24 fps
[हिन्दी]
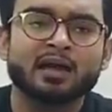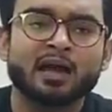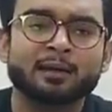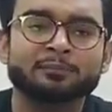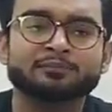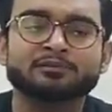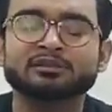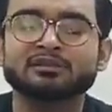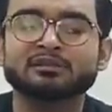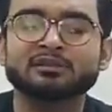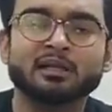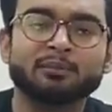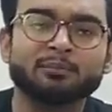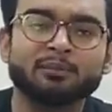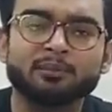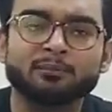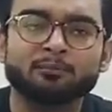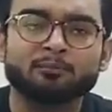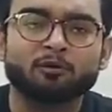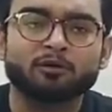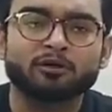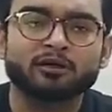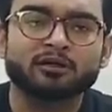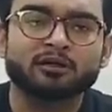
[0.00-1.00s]
आप जितने भी
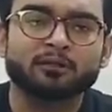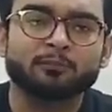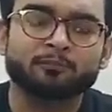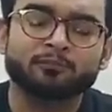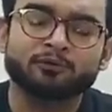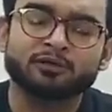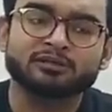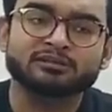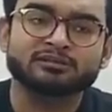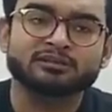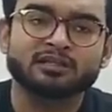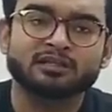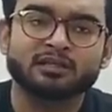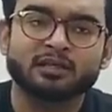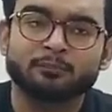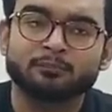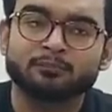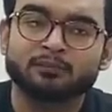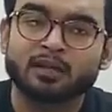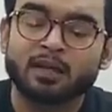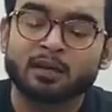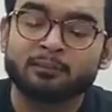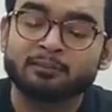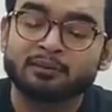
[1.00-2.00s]
इंपॉर्टेंट कंपोनेंट्स के
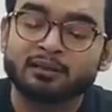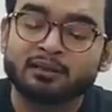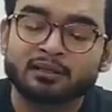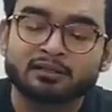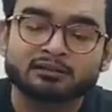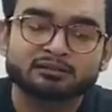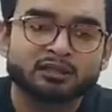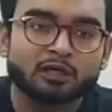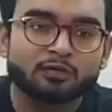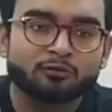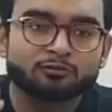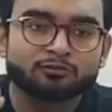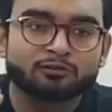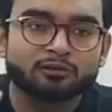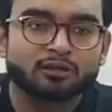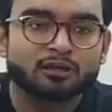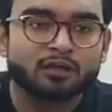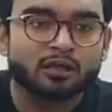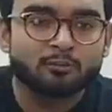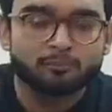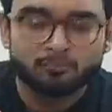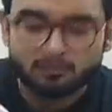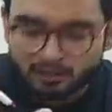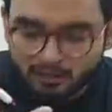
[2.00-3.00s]
नाम नाम लेना चाहो उतने
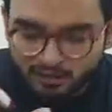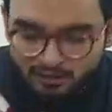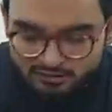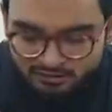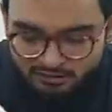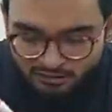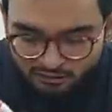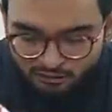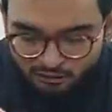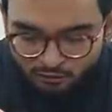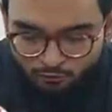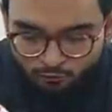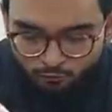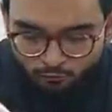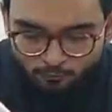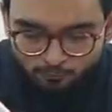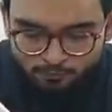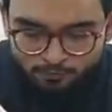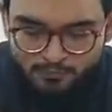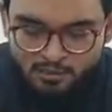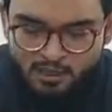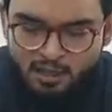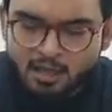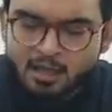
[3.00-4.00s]
नाम ले सकते हो
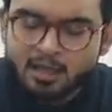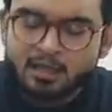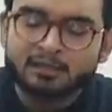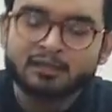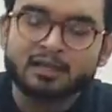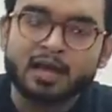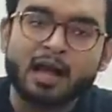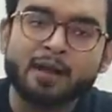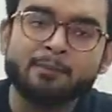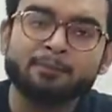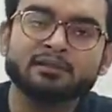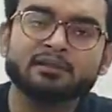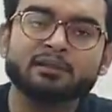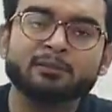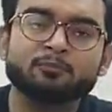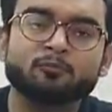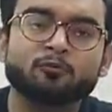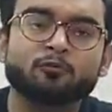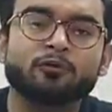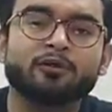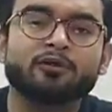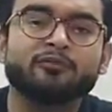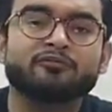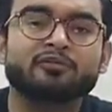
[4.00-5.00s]
यहाँ पे जब
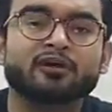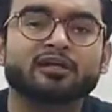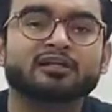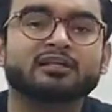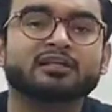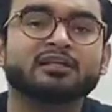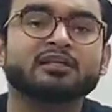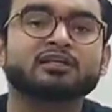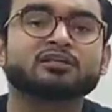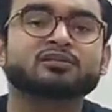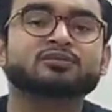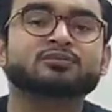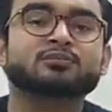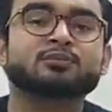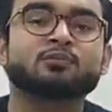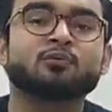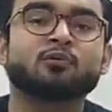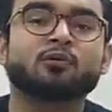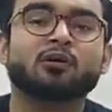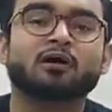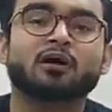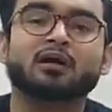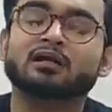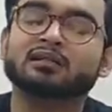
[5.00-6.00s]
कोई व्यक्ति
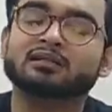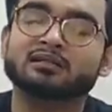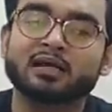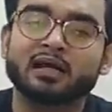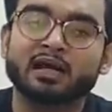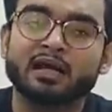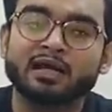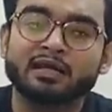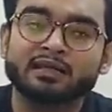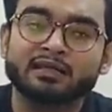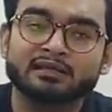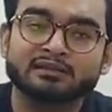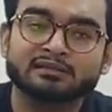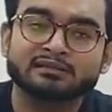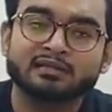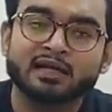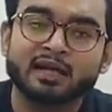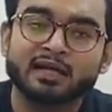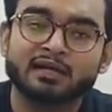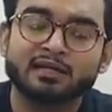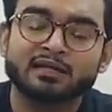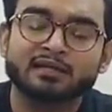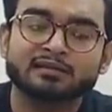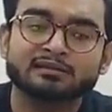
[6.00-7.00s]
स्मोक करता है ये
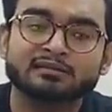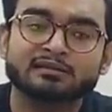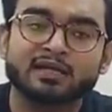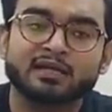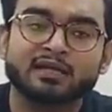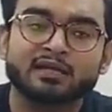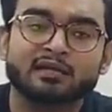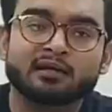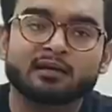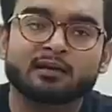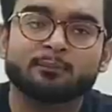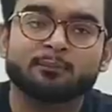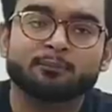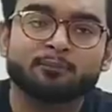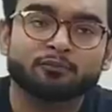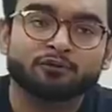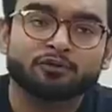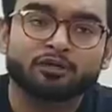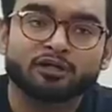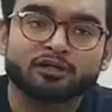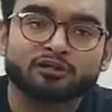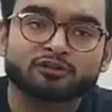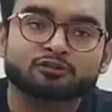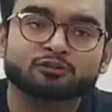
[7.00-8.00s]
सारे के सारे
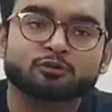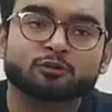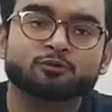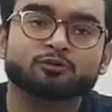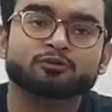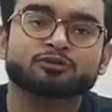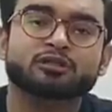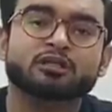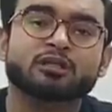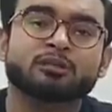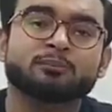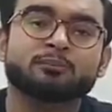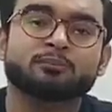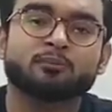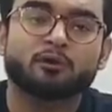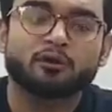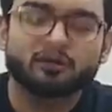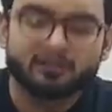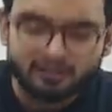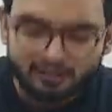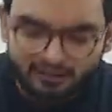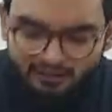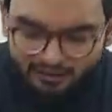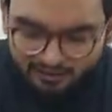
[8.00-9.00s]
कंपोनेंट्स तो उसकी
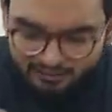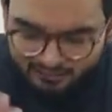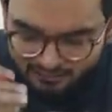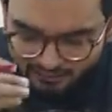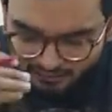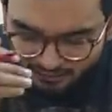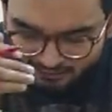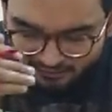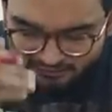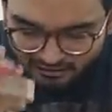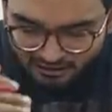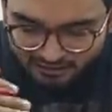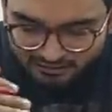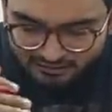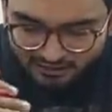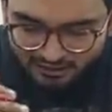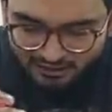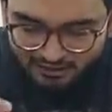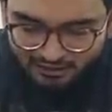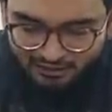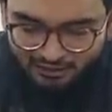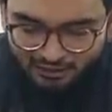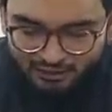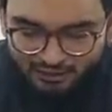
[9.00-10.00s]
बॉडी के अंदर जाते
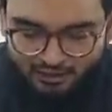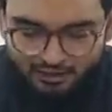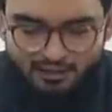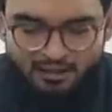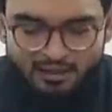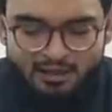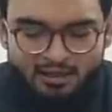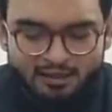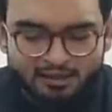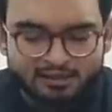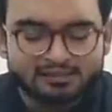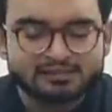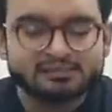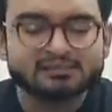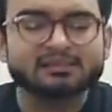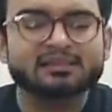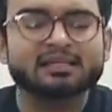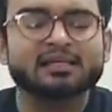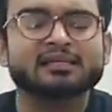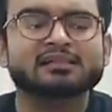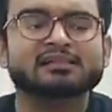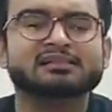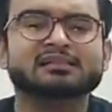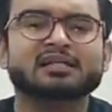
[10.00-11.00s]
ही हैं
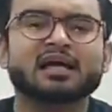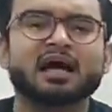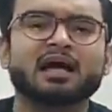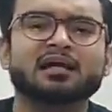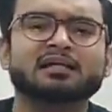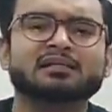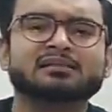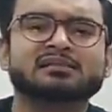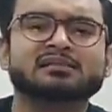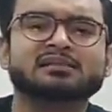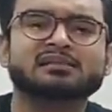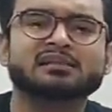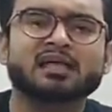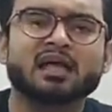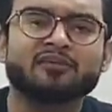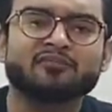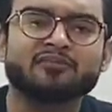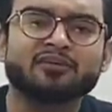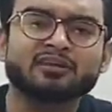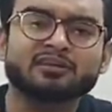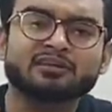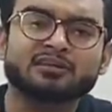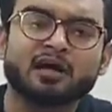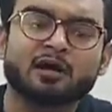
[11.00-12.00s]
इसके साथ
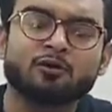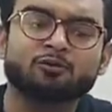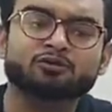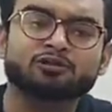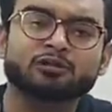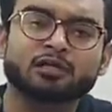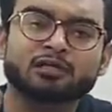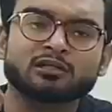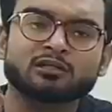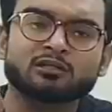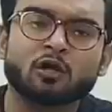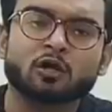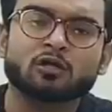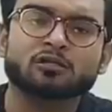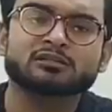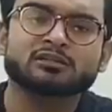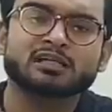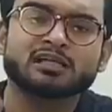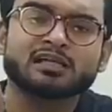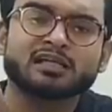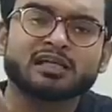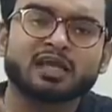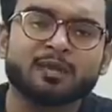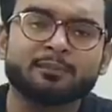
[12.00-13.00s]
सेवन थाउजेंड
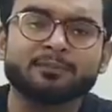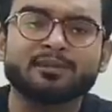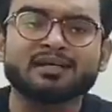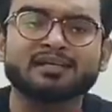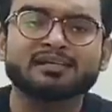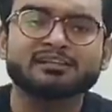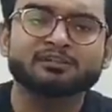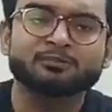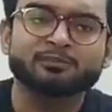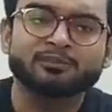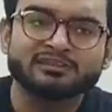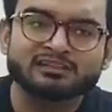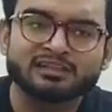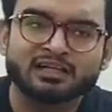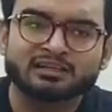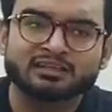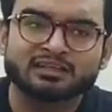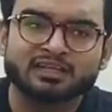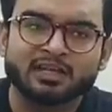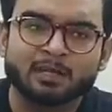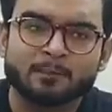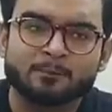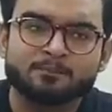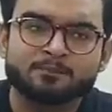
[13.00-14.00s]
टॉक्सिक केमिकल्स भी
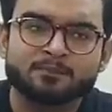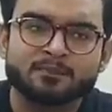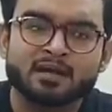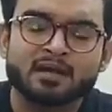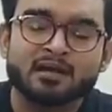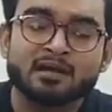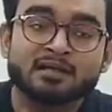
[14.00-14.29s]
जाते हैं